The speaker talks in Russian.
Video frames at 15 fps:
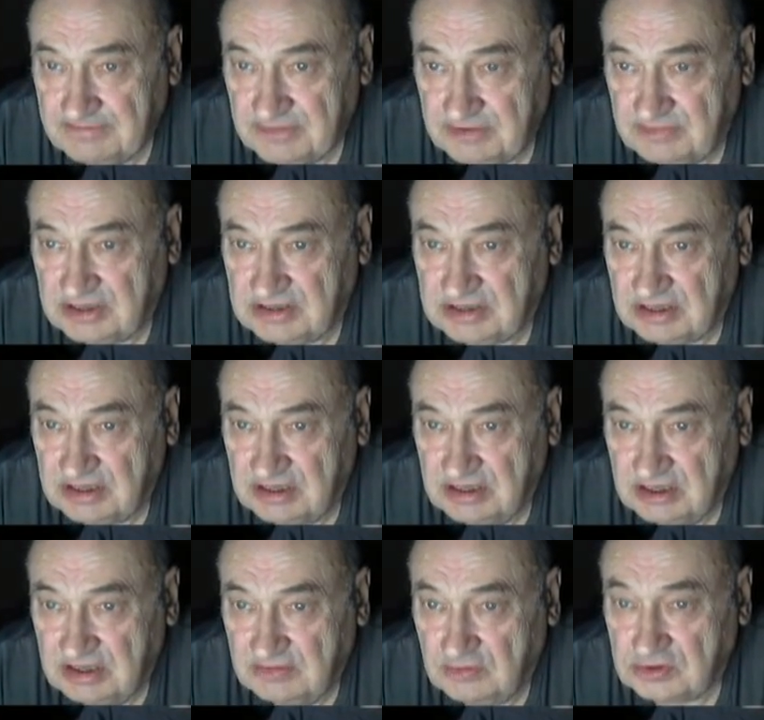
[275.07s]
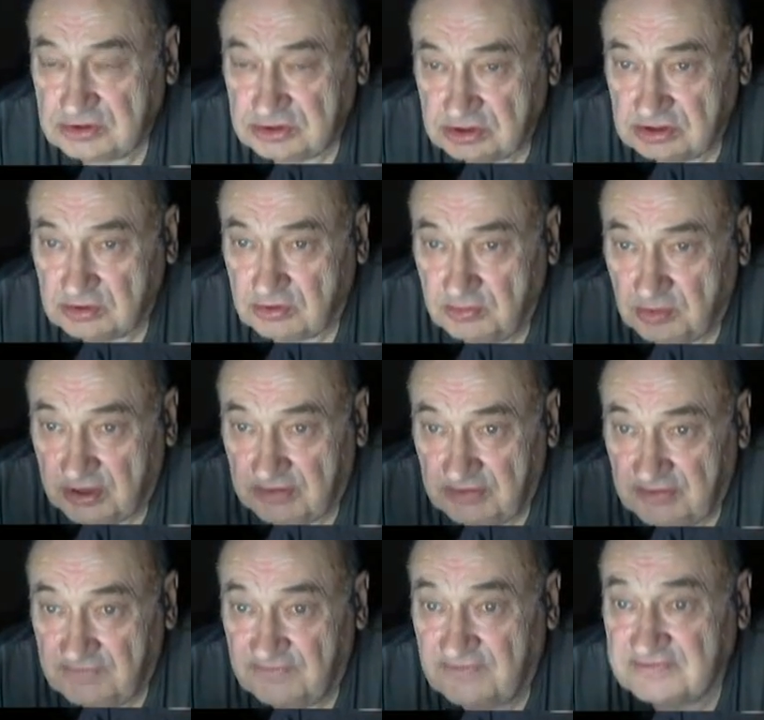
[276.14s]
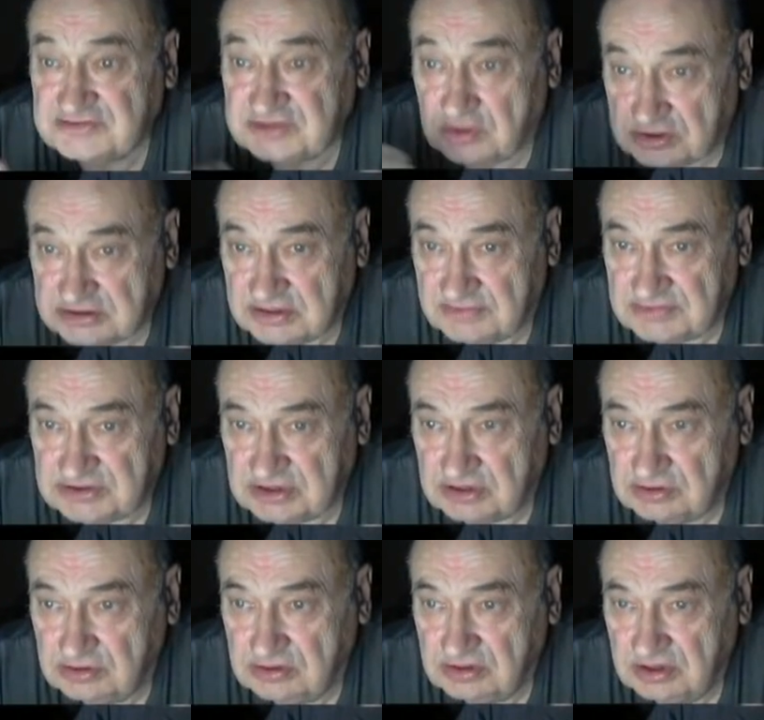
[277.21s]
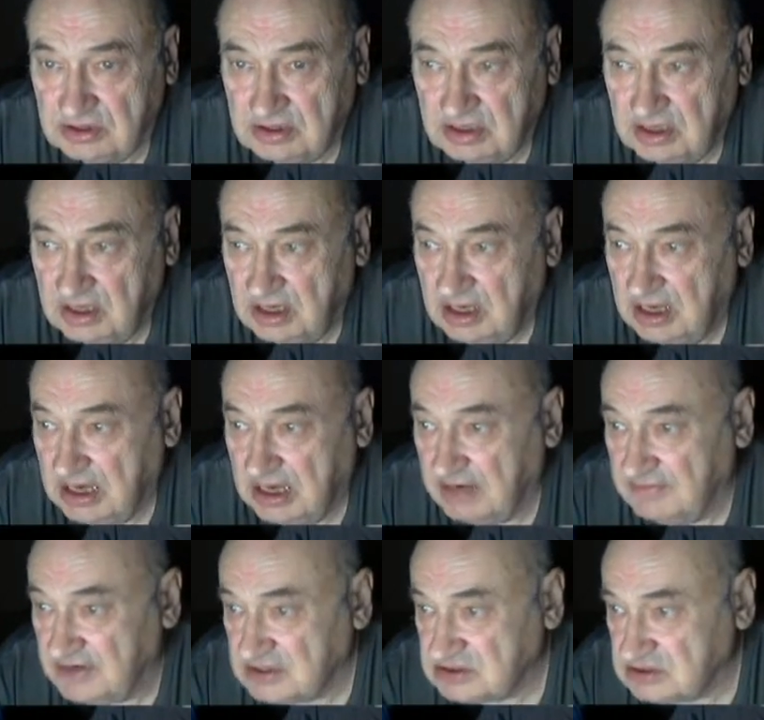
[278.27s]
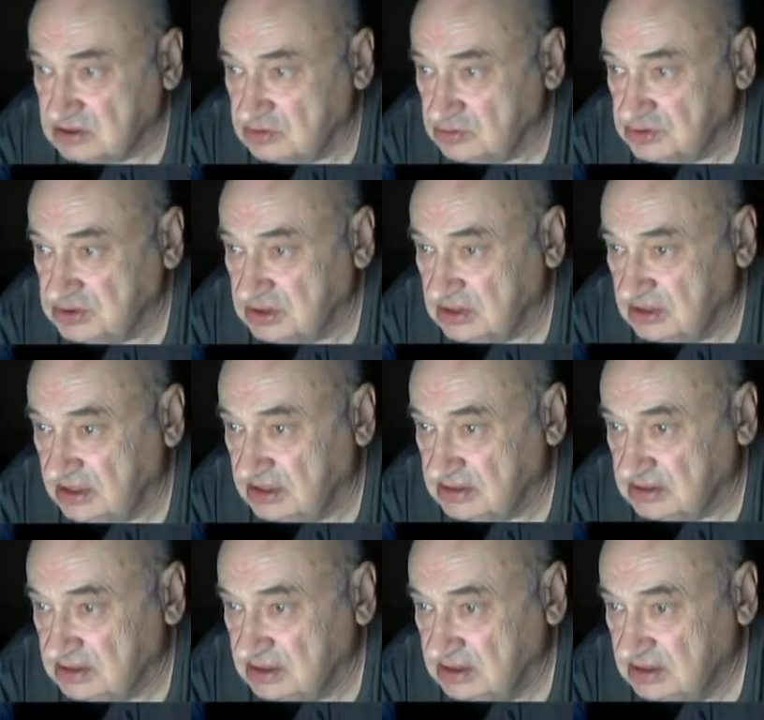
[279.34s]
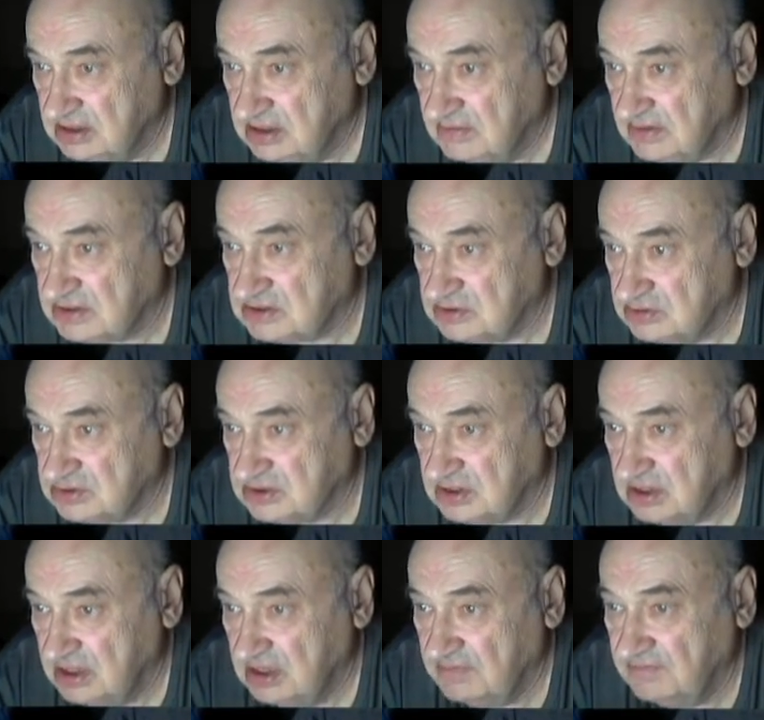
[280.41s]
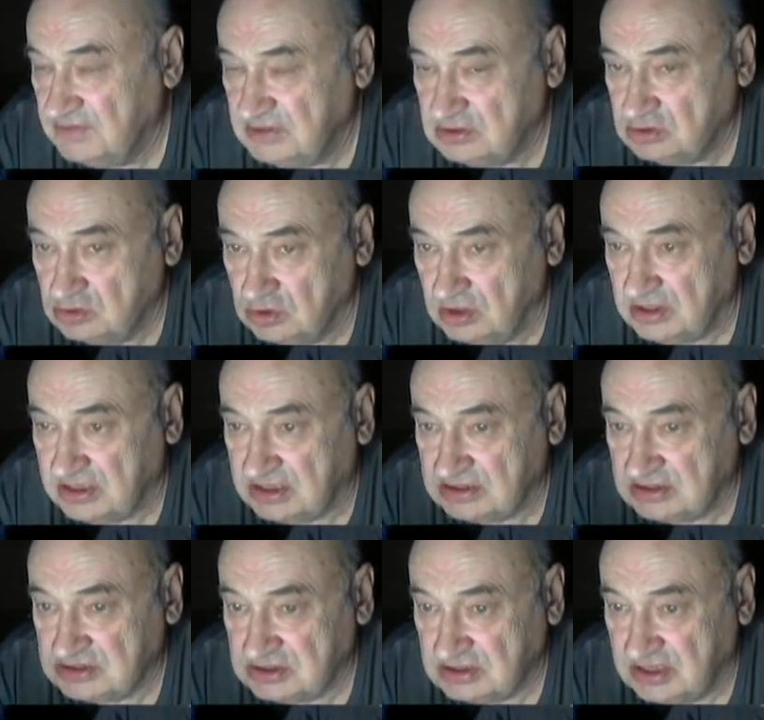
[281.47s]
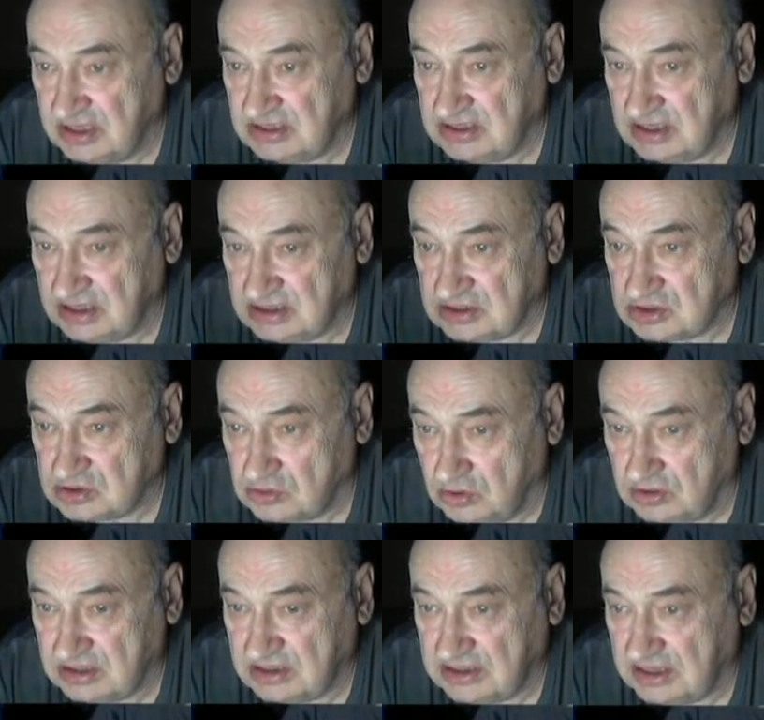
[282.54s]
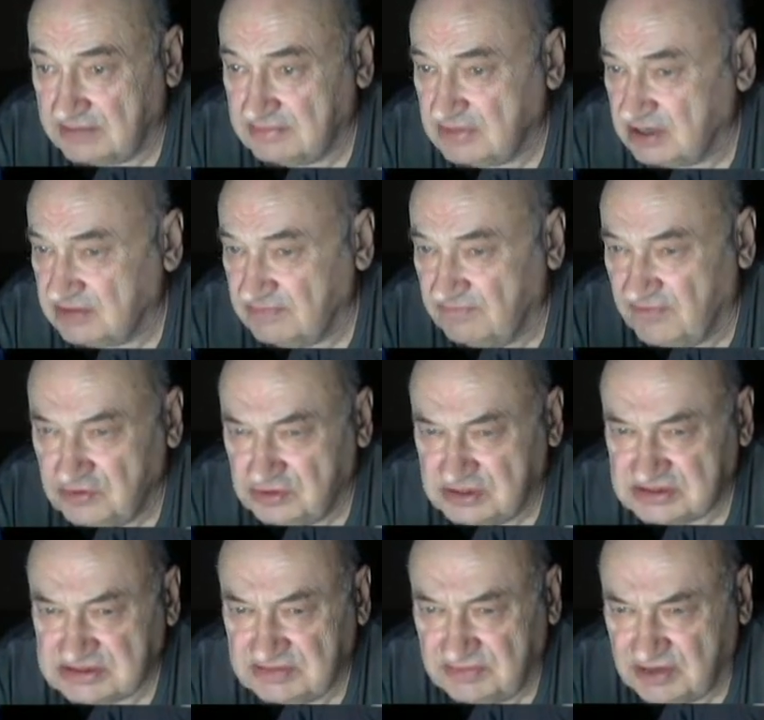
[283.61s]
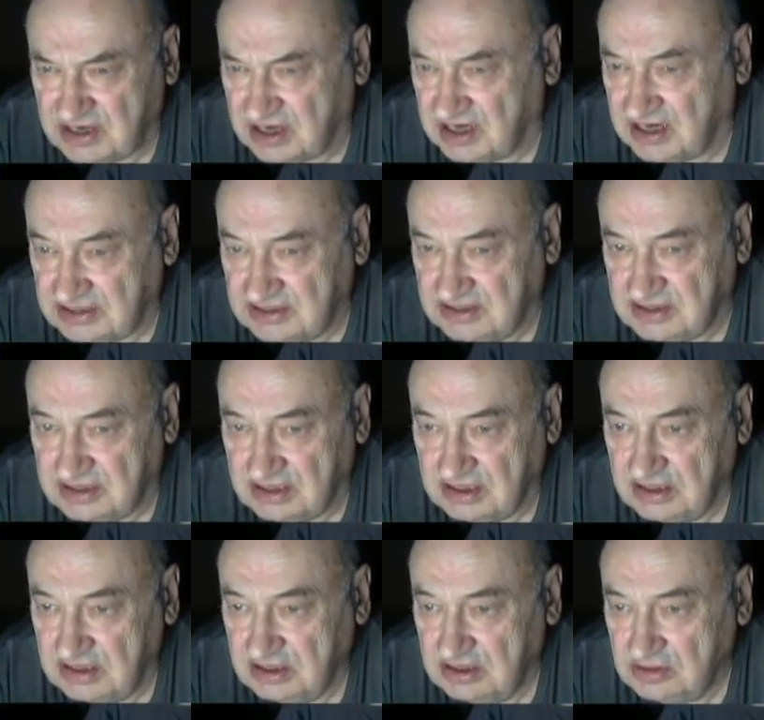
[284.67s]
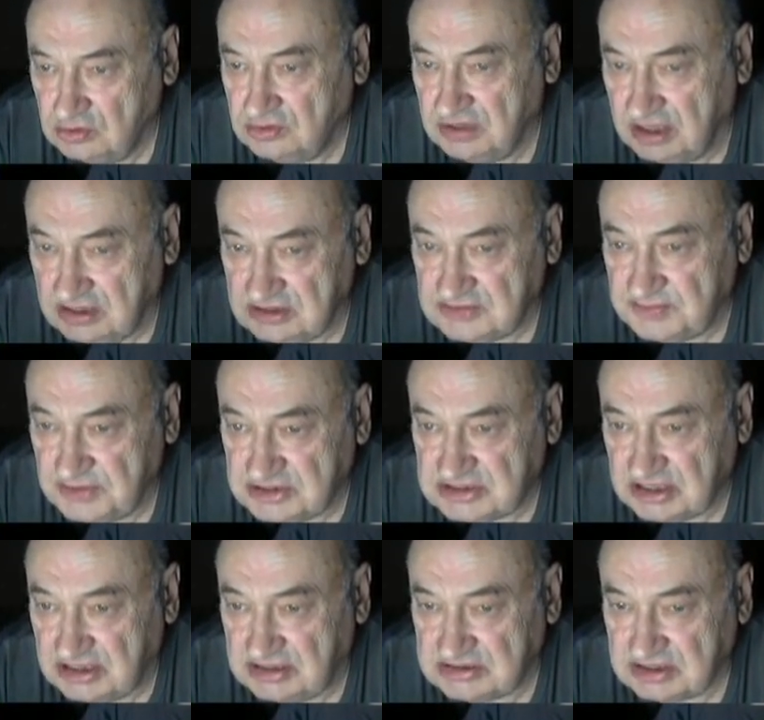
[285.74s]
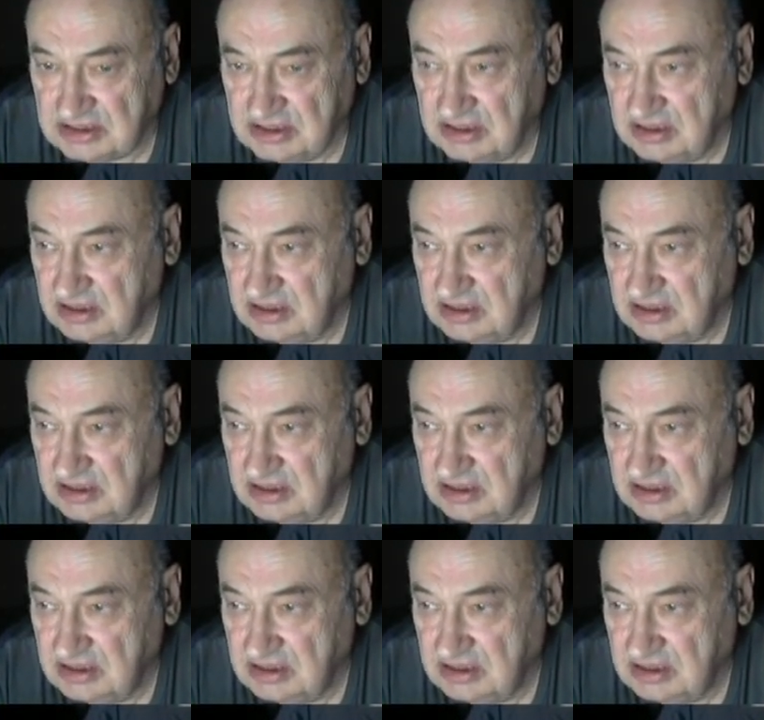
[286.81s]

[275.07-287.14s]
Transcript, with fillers: Понимаете? Вот что такое муравей во взрослом саду. А ваш случай, да, ваш случай. Вы только начинаете, это школка, там боитесь ими как хотите. Тут я не специалист.